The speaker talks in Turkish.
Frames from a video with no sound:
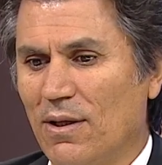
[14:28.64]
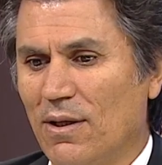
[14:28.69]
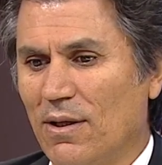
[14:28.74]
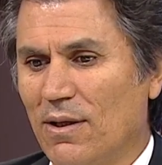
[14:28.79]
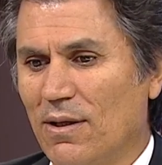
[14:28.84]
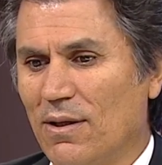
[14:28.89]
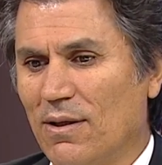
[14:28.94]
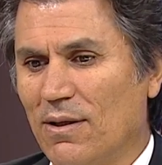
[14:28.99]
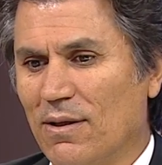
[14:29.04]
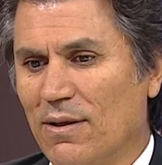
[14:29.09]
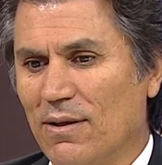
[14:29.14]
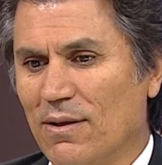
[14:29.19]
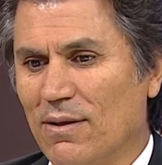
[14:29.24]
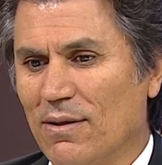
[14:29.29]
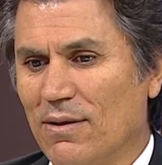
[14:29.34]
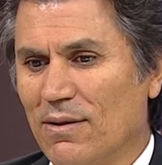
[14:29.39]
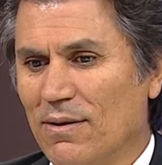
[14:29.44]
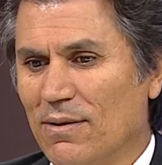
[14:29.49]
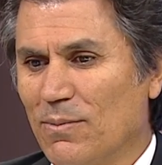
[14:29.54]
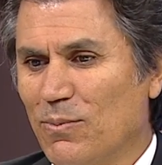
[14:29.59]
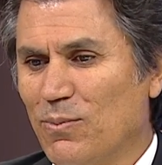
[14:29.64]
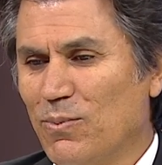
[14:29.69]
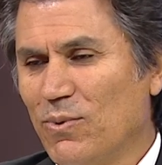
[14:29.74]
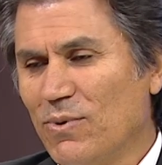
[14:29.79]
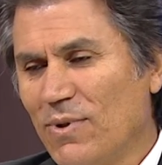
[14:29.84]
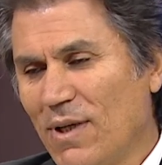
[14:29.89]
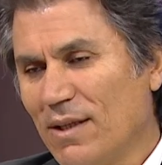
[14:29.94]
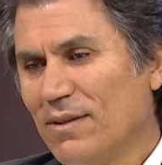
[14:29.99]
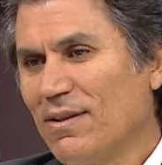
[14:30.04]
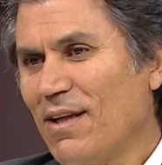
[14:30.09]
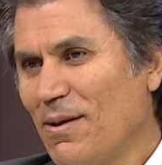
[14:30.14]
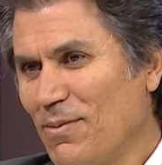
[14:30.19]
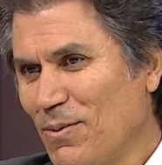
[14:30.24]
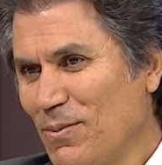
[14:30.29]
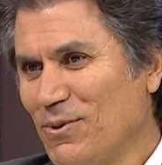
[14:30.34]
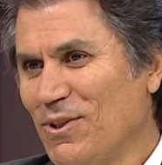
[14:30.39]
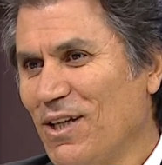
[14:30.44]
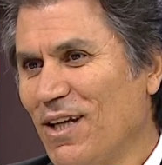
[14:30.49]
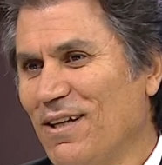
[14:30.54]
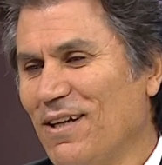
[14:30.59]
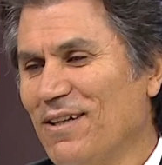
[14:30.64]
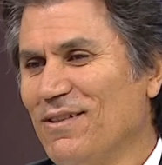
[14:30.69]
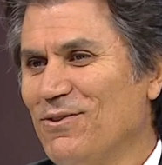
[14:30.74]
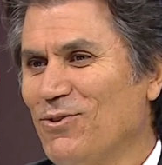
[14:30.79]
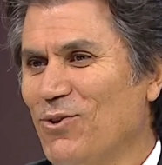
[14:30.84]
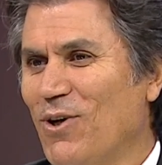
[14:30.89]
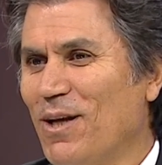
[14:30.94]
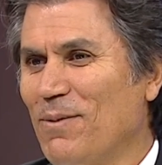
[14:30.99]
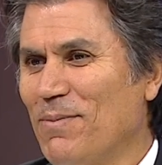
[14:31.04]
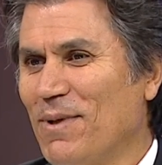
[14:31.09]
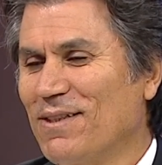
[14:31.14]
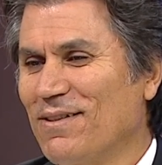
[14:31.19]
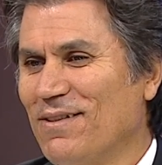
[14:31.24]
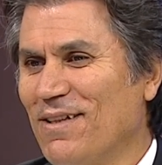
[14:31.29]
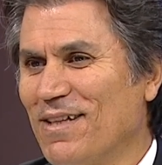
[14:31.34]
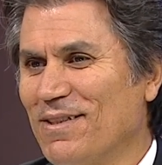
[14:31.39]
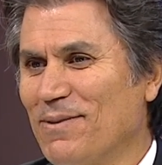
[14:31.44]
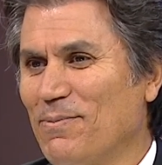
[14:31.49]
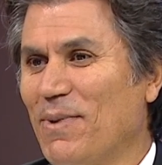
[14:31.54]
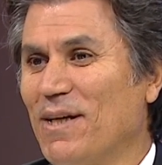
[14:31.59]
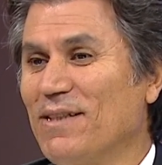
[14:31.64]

Ee, bunların tabii bu şeylerin çoğalması lazım.